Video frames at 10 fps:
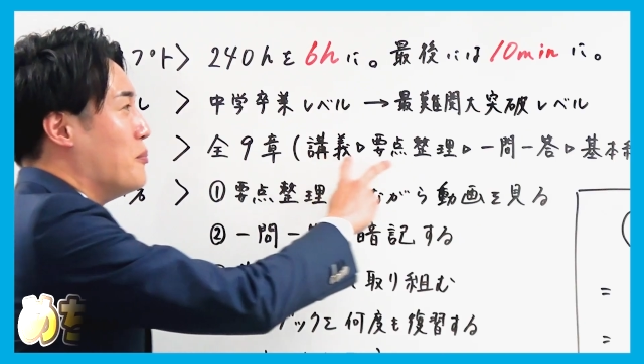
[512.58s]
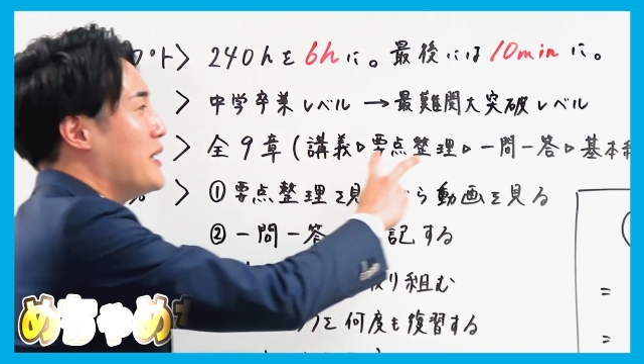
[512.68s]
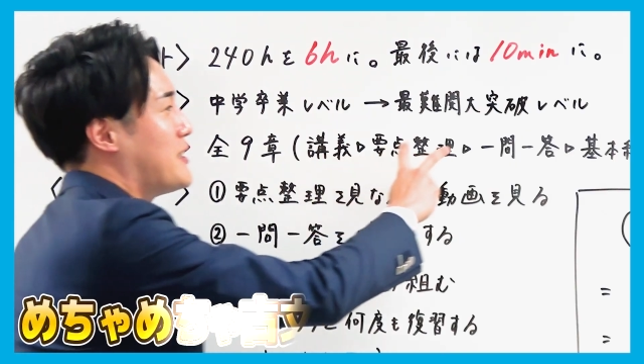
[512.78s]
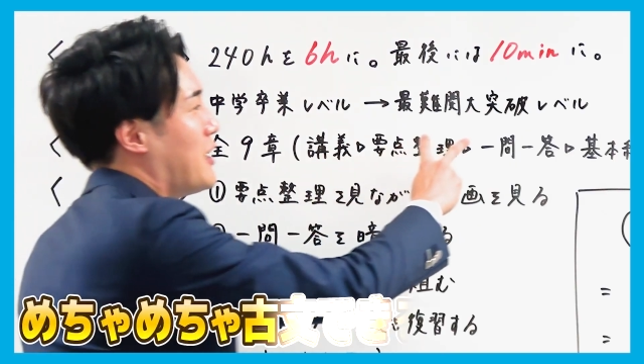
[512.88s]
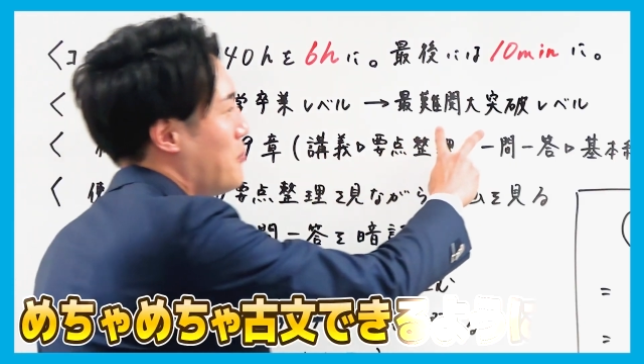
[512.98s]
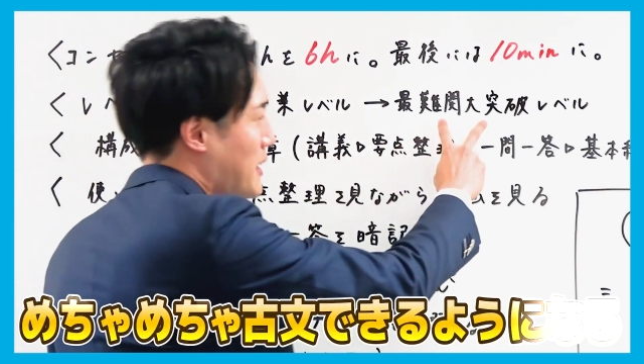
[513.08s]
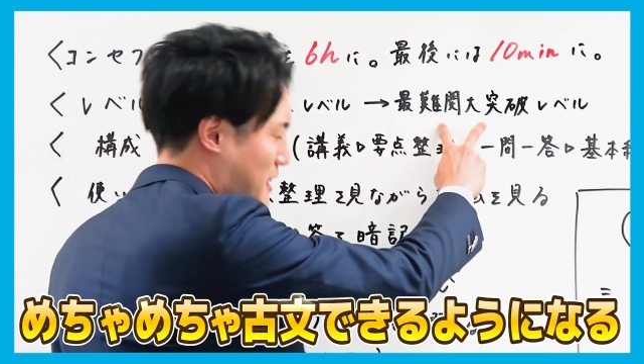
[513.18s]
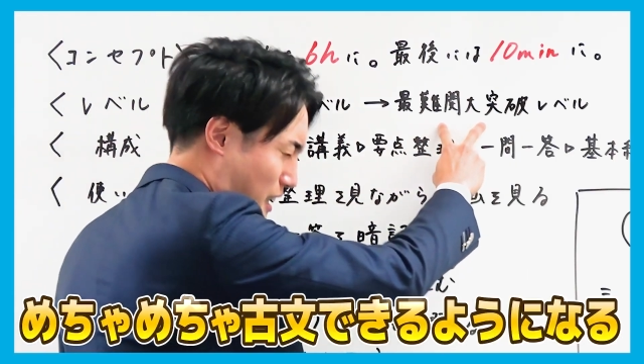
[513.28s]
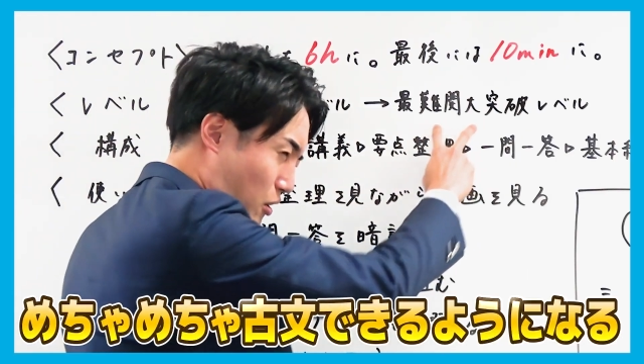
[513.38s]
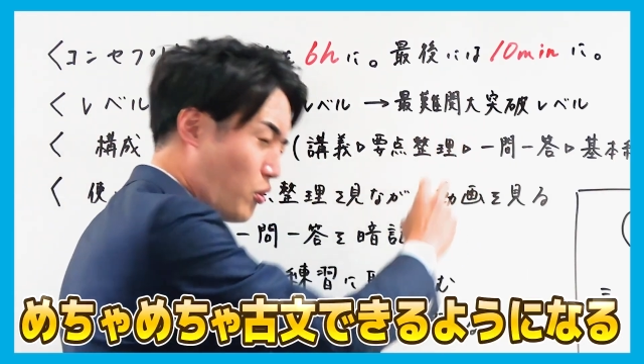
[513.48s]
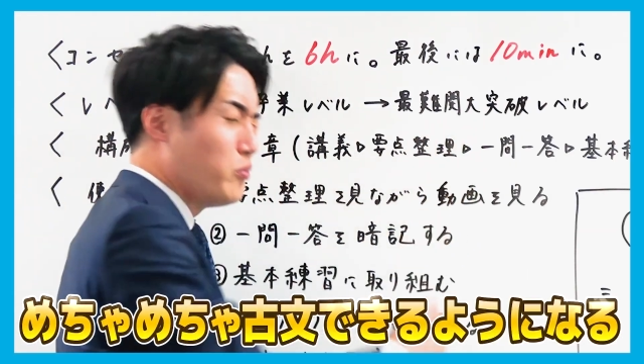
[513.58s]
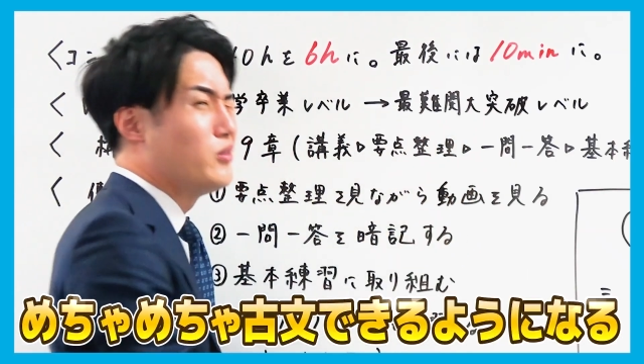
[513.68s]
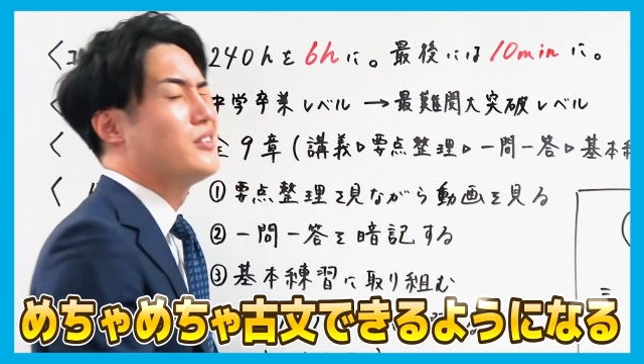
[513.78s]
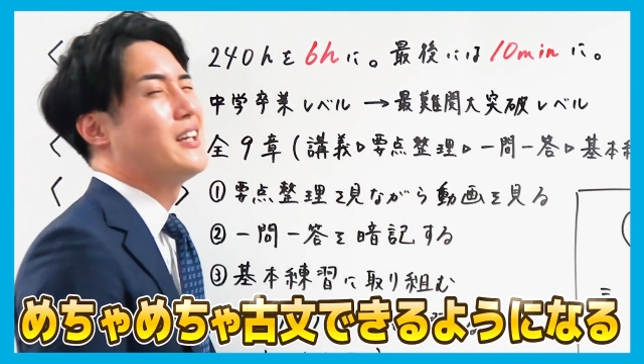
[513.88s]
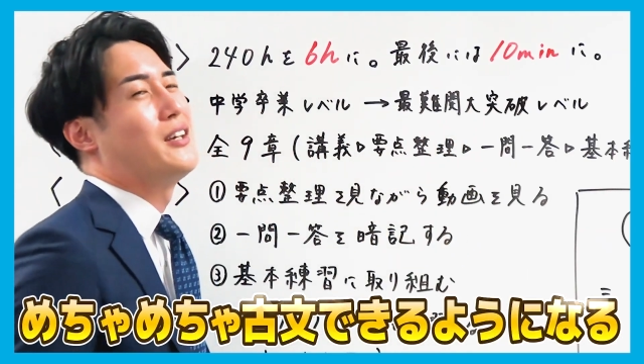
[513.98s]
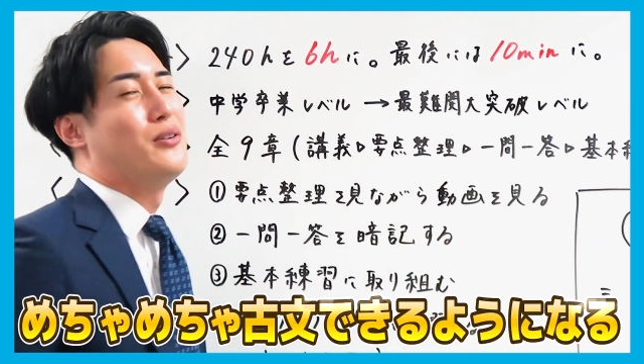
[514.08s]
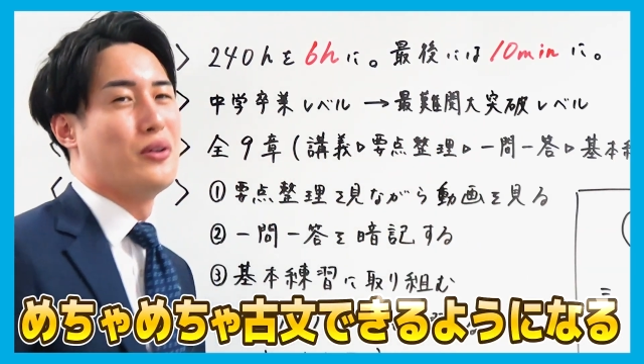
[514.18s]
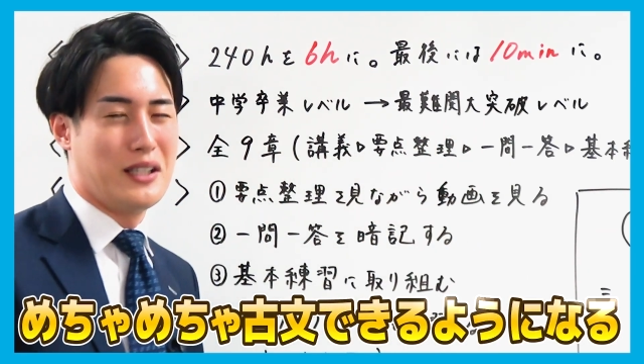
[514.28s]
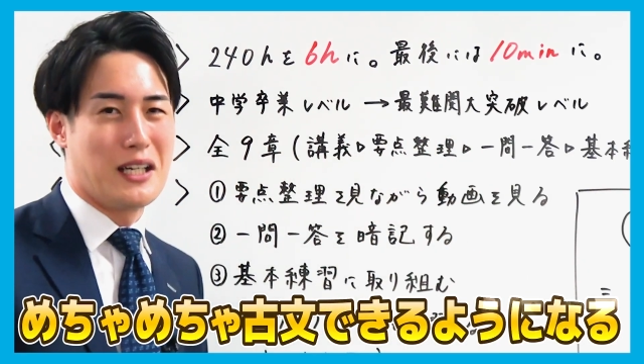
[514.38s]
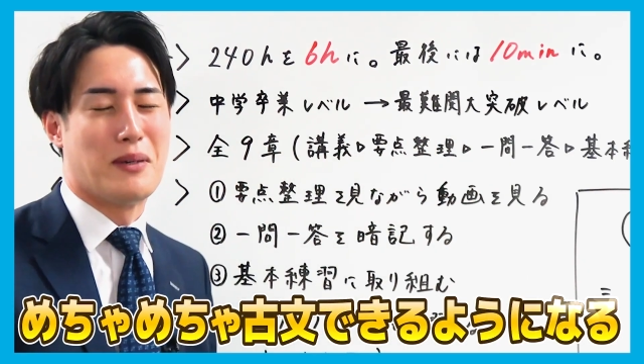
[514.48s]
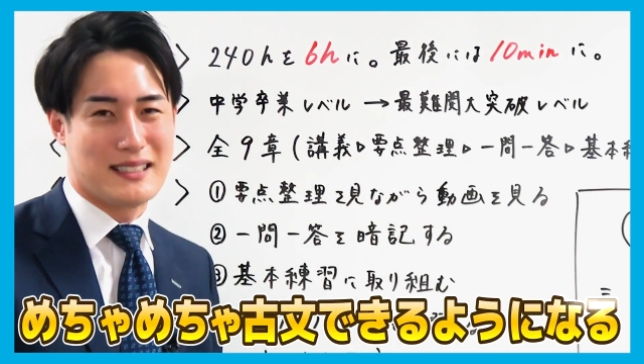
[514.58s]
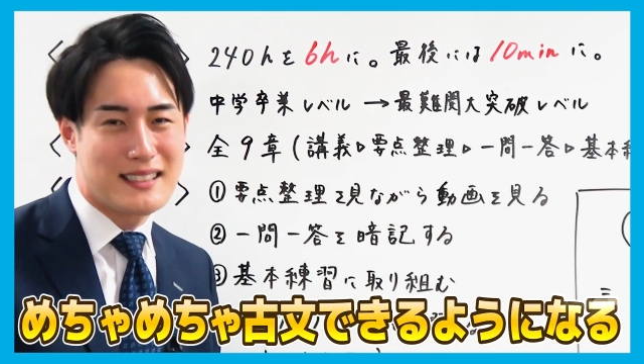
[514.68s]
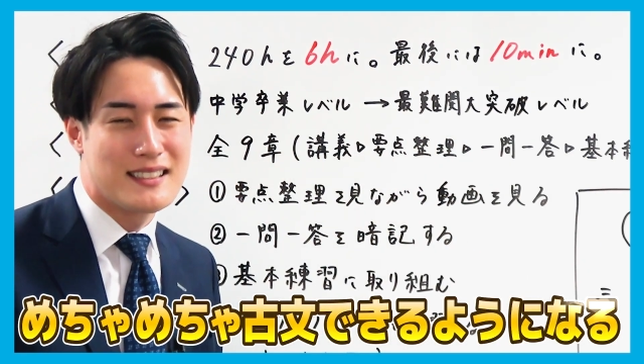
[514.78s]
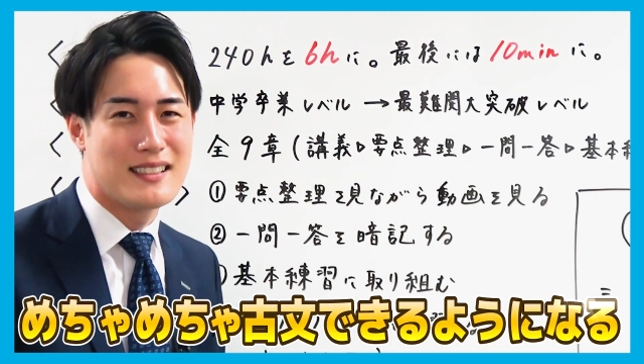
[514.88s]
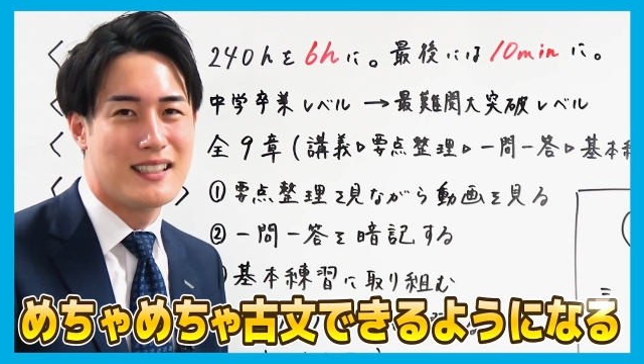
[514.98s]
めちゃめちゃ古文できるようになります